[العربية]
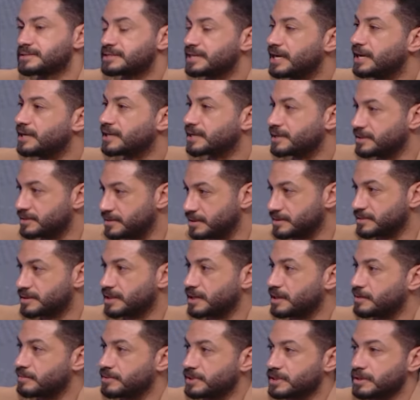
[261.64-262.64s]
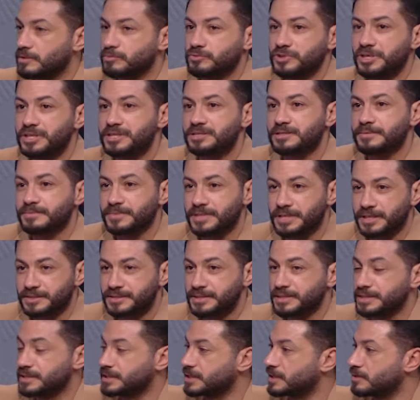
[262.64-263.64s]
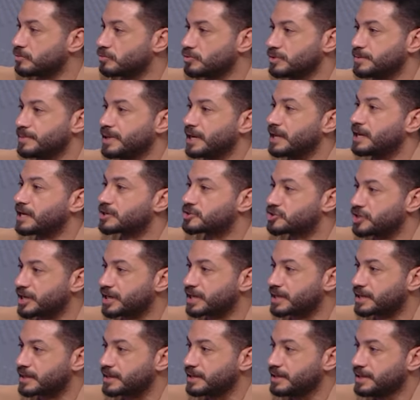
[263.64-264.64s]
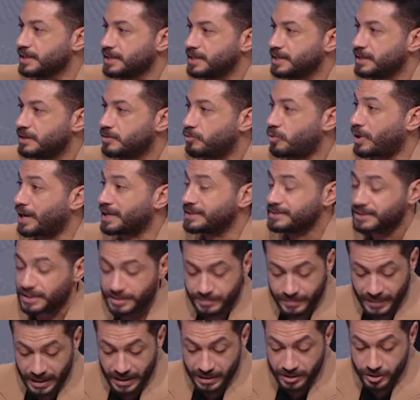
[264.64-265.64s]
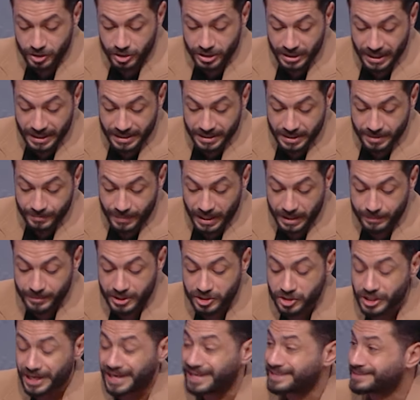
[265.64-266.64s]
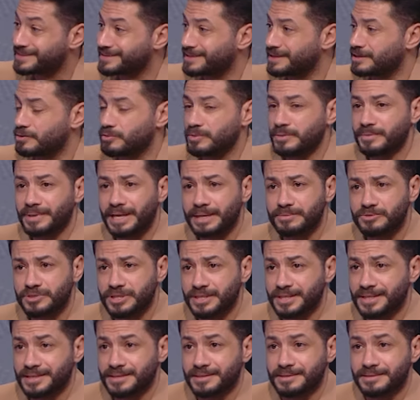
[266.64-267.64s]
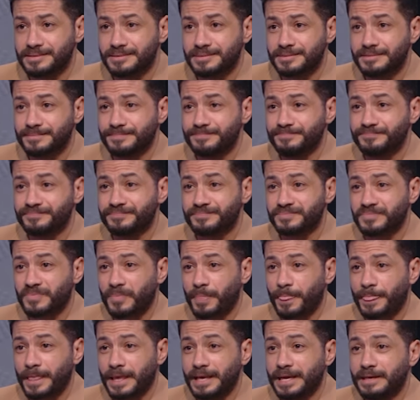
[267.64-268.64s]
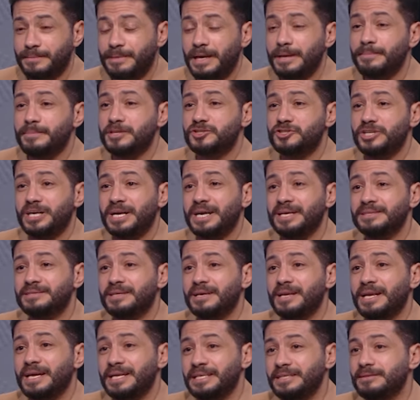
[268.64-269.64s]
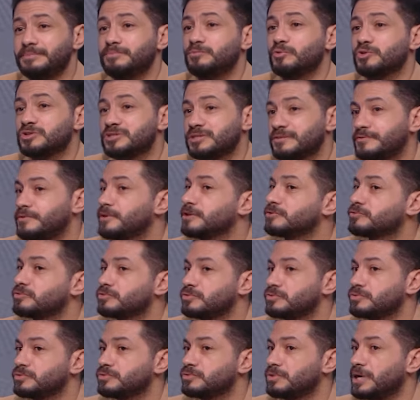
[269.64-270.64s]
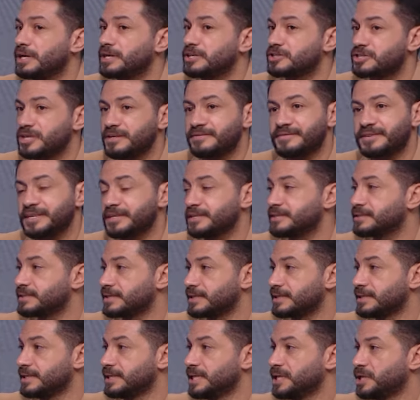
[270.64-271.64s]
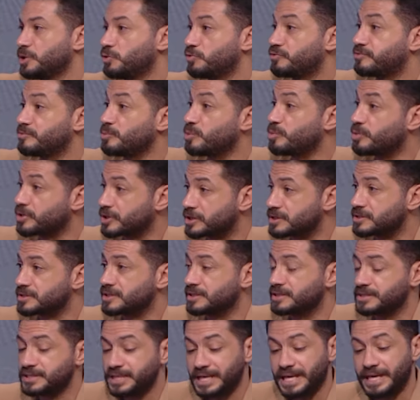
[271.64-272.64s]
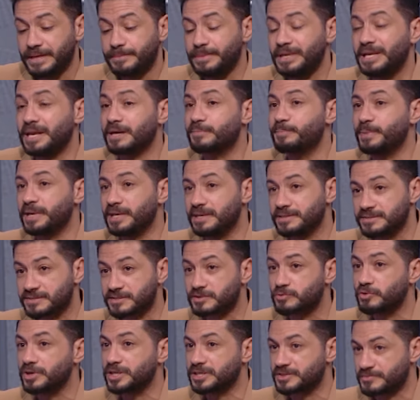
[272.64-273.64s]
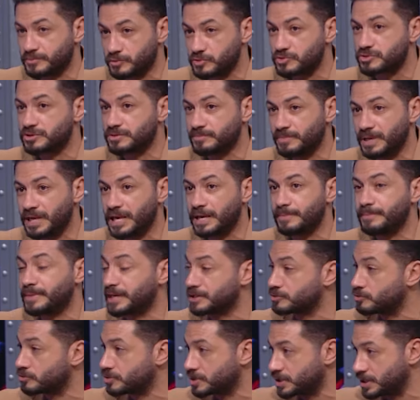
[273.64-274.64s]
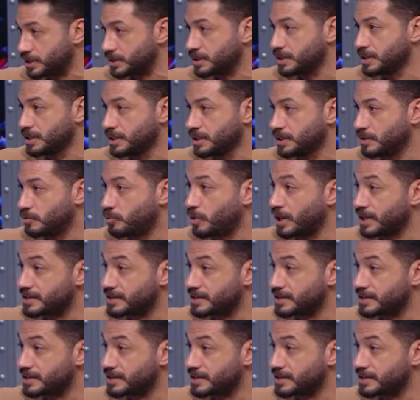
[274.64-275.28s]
كان سهل جدا تلعب هنا وتحسم النتيجه ويبقى لك شكل أوه. وعندك معلش يعني محمد شحاته ده هو ما بيلعبش هو قاعد بره ليه؟ انا عايز أفهم. يعني محمد شحاته لعيب مواصفاته انا شايف جيده اه طبعا وفي مباراه زي دي هيعمل لك بالانس كويس في نص الملعب مع دونجا